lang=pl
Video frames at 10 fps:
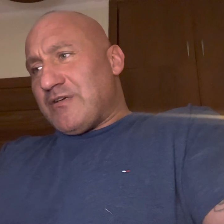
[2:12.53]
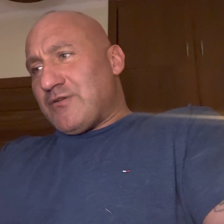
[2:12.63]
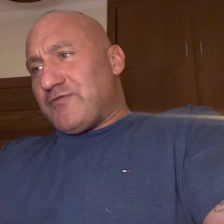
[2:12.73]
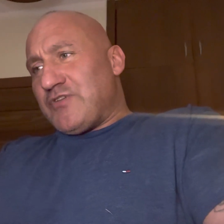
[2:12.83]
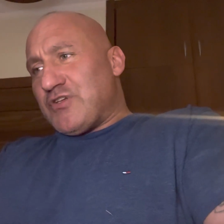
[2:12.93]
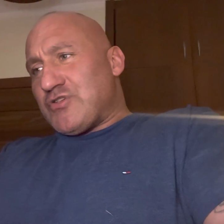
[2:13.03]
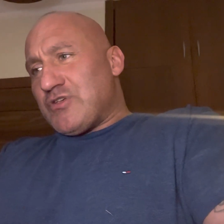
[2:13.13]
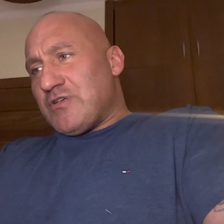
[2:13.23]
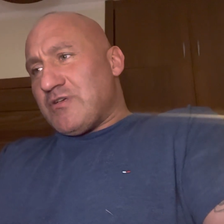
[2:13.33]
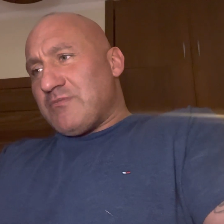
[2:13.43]

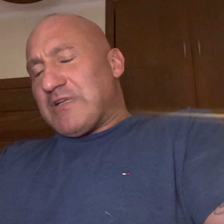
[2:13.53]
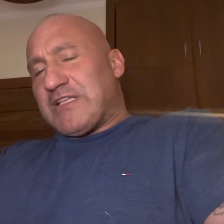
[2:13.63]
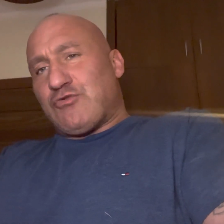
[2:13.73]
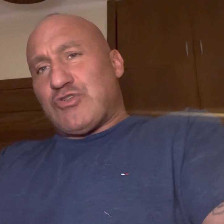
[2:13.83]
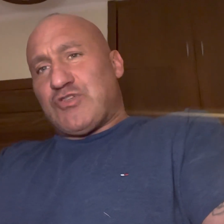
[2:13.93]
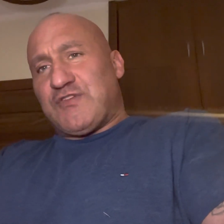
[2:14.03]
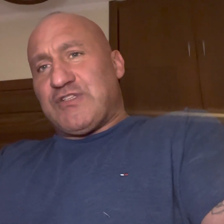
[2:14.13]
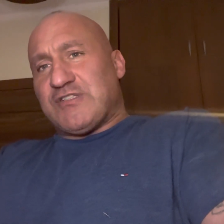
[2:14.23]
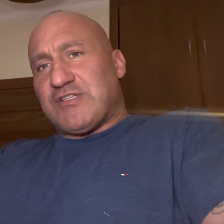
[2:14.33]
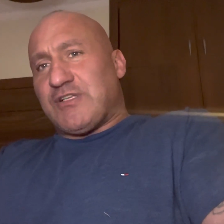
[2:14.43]
również y, Mateusz
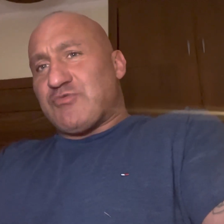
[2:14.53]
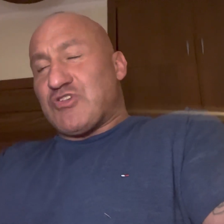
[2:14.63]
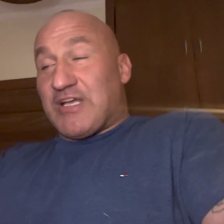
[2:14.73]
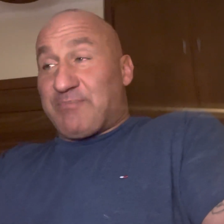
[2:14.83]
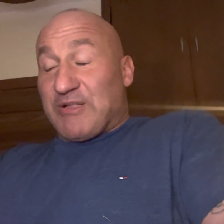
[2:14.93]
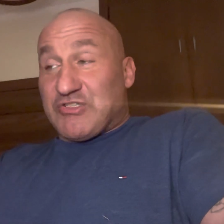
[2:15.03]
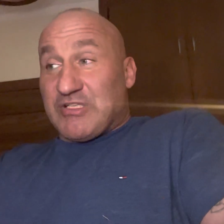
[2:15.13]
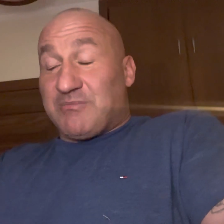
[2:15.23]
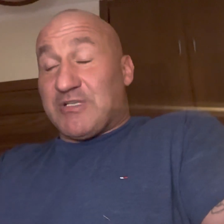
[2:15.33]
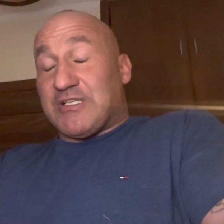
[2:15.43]
Świdnicki. No przecież jak patrzę
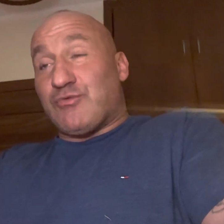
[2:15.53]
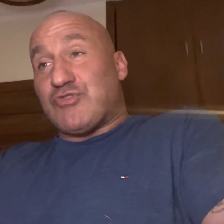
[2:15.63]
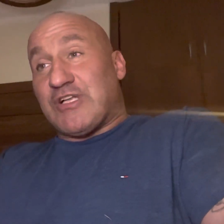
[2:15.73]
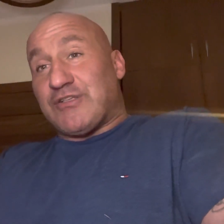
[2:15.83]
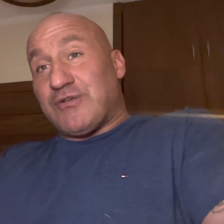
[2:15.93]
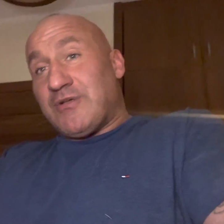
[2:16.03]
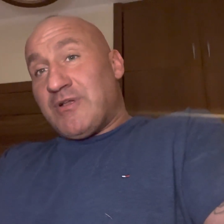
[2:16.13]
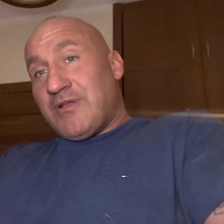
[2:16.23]
na Mateusza, to,